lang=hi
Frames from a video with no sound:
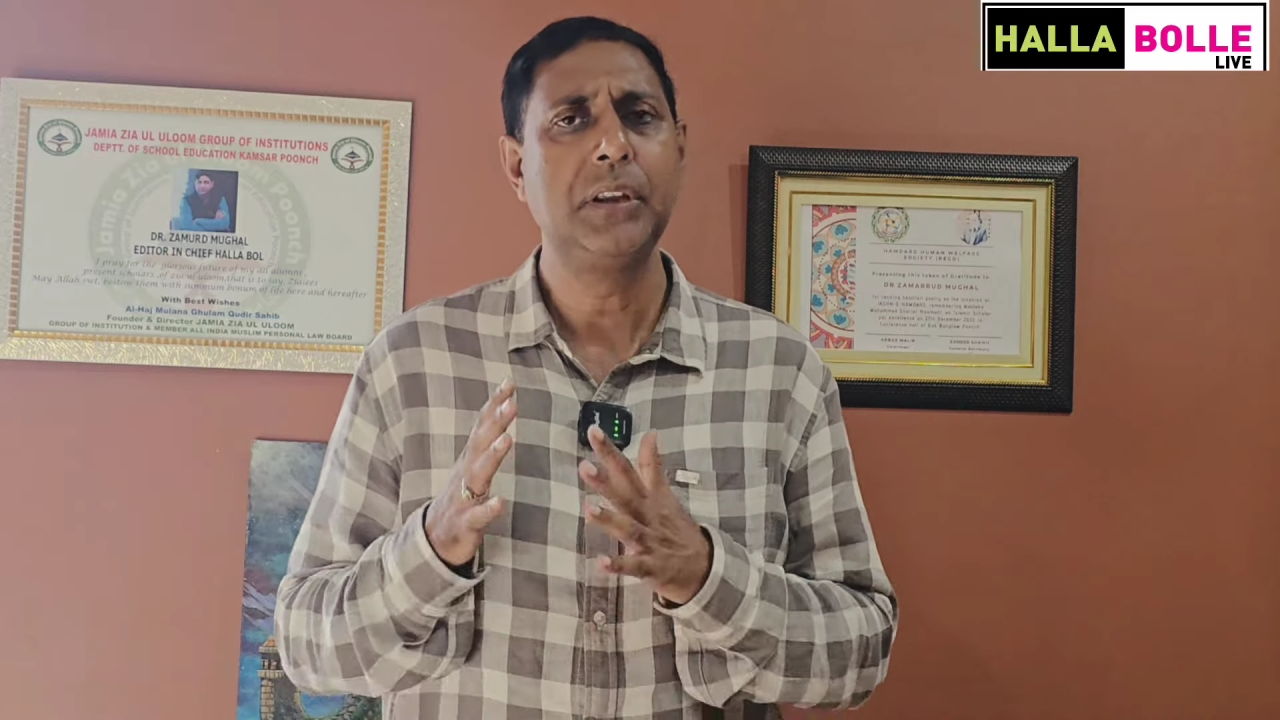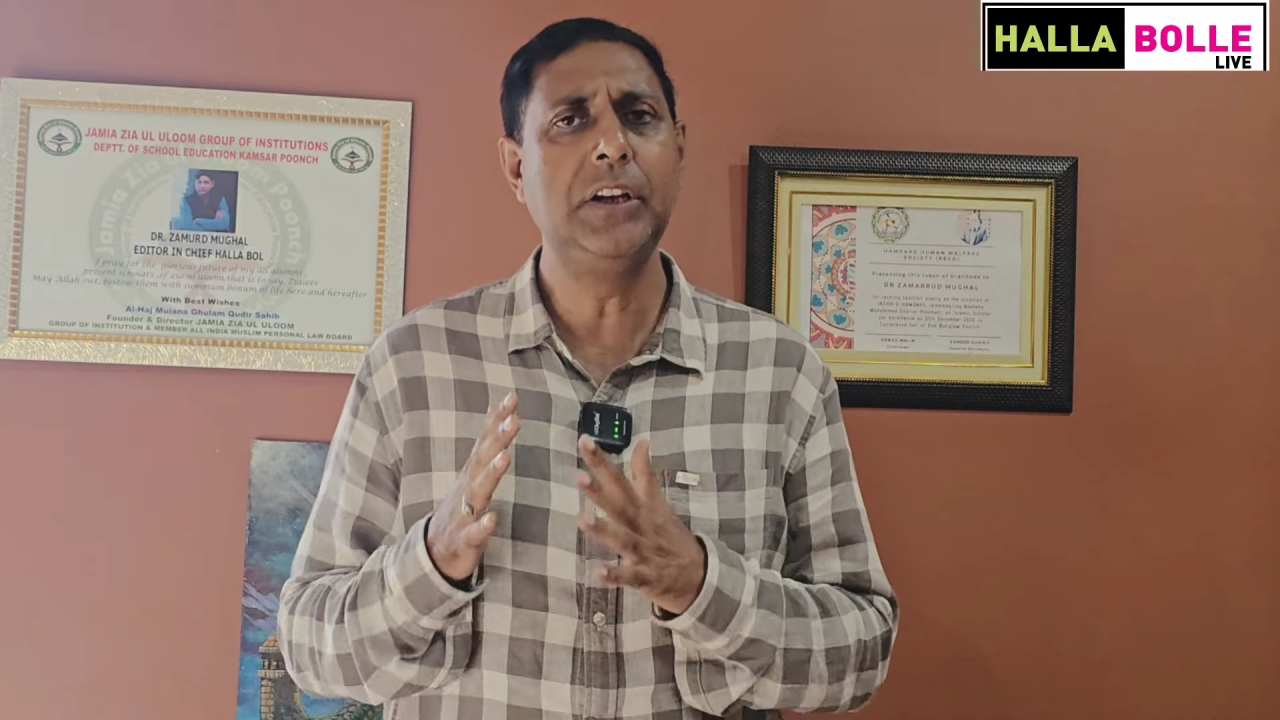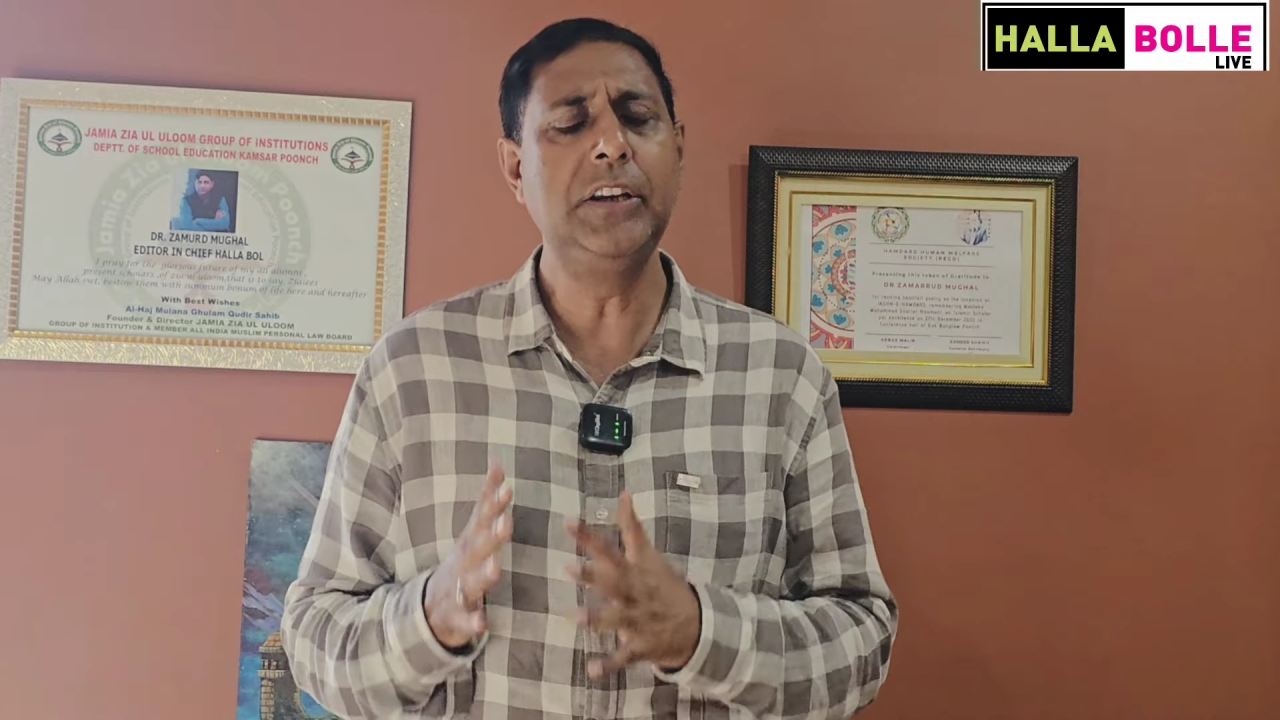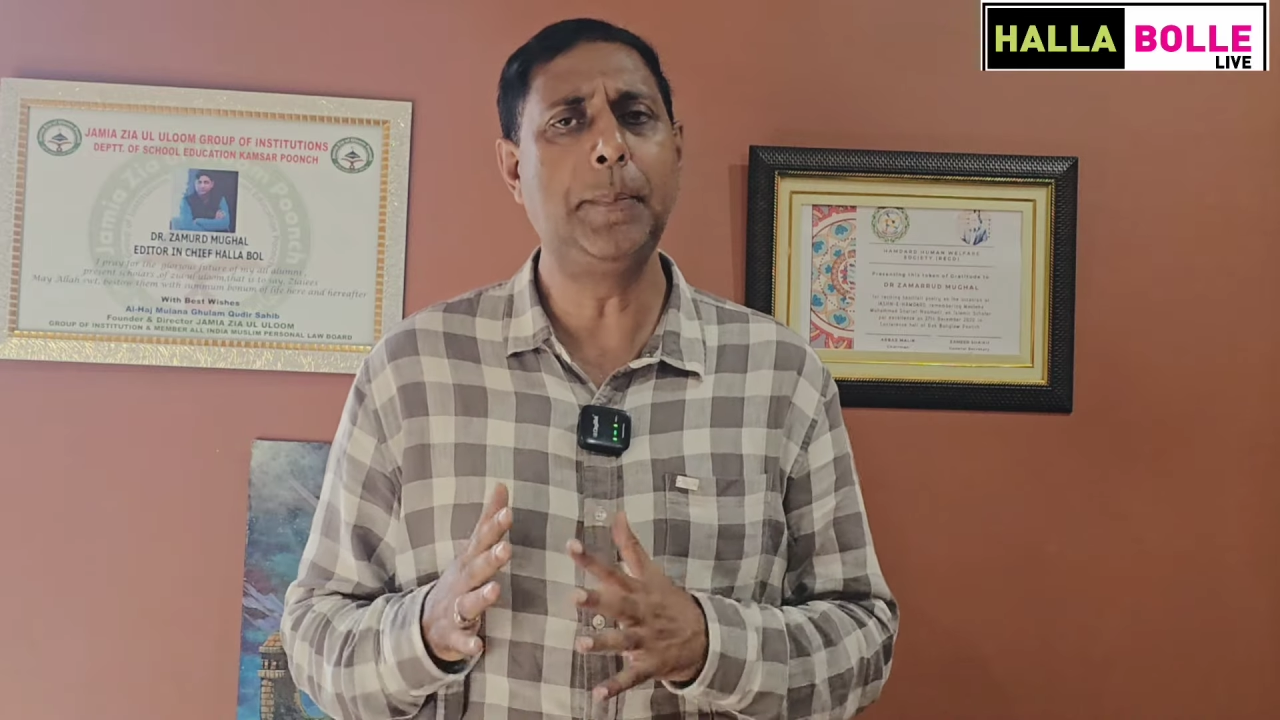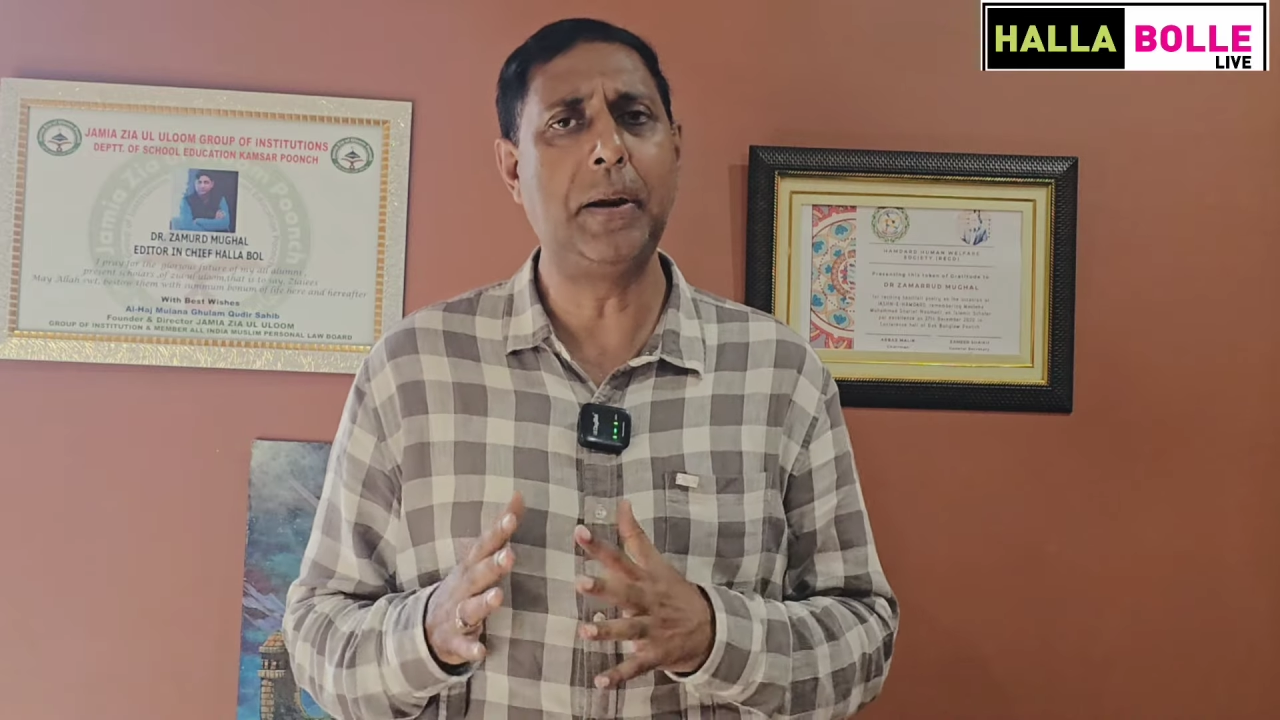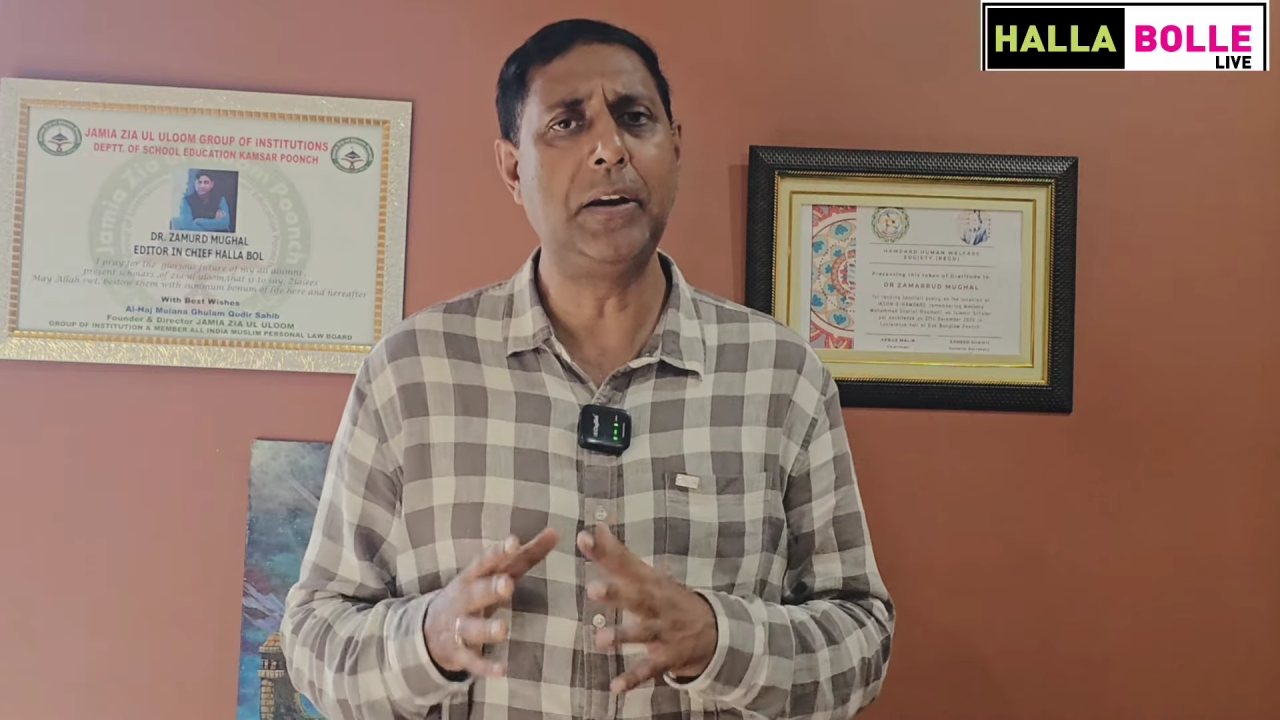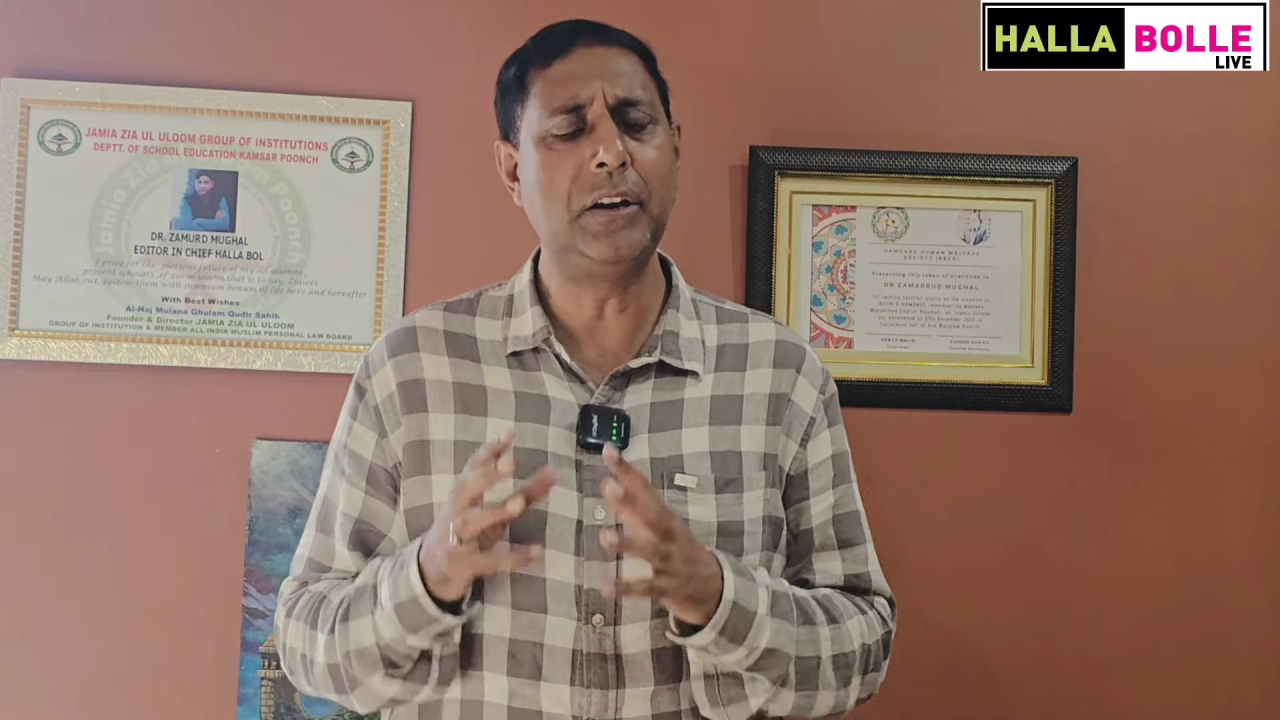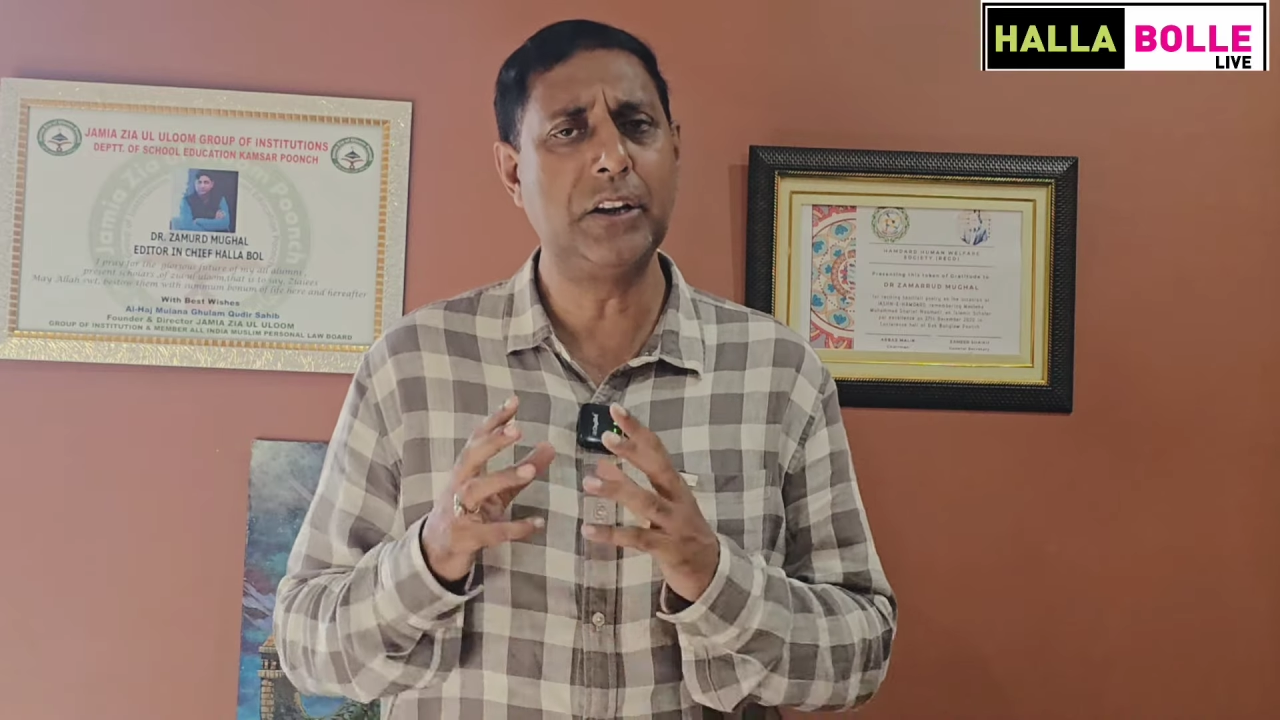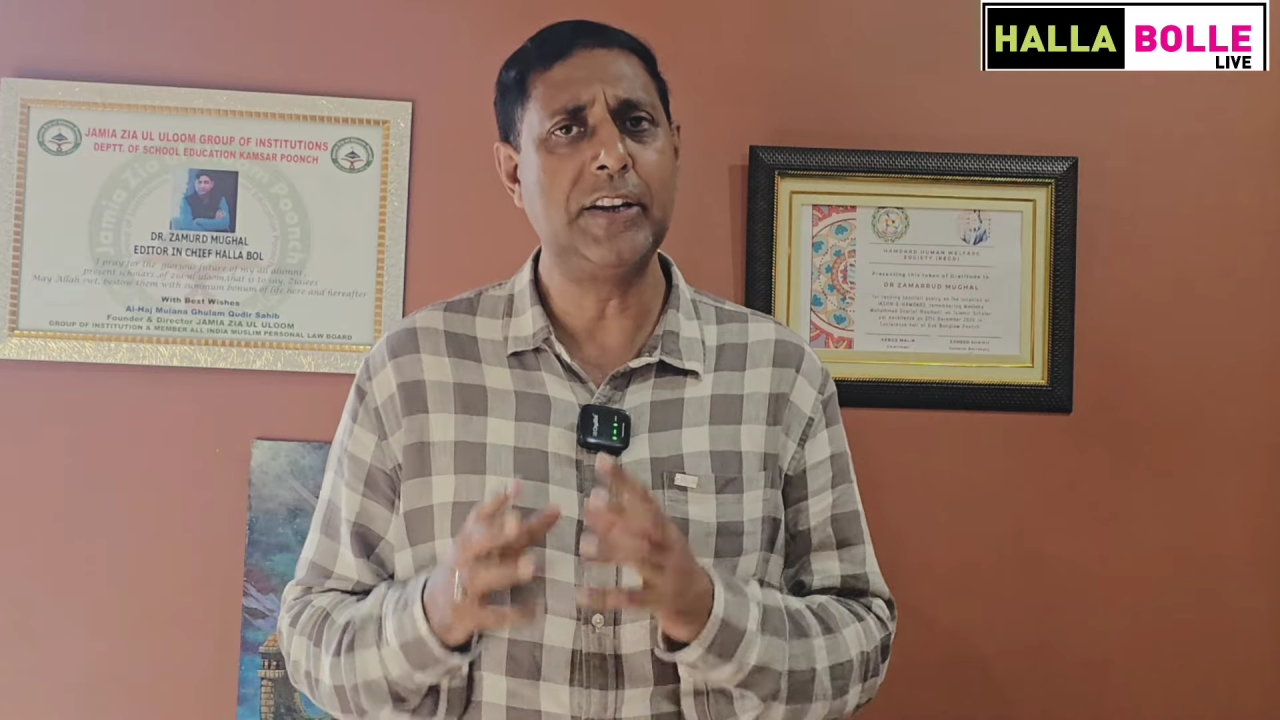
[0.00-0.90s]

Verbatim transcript: इंडिपेंडेंट